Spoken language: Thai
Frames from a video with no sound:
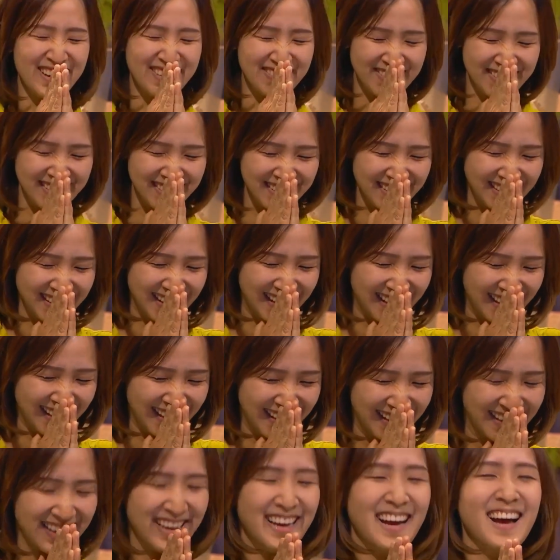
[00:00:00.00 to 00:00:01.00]
ขอบคุณค่ะ
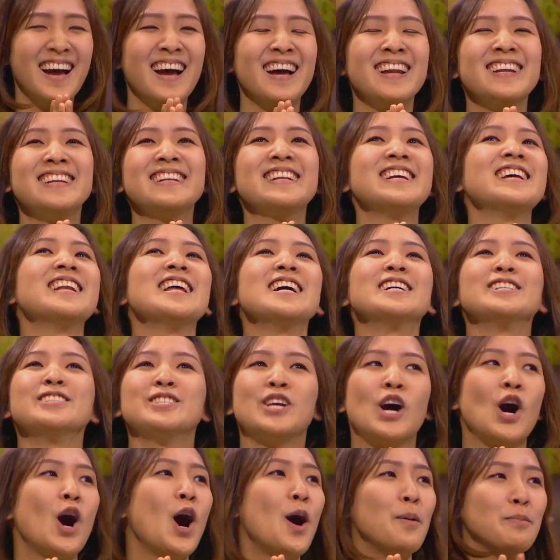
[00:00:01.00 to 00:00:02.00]
อันนี้แหละ
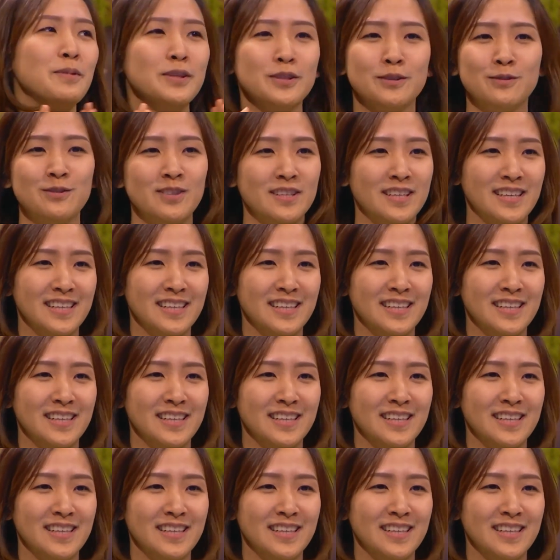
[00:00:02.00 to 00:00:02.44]
ชอบที่สุด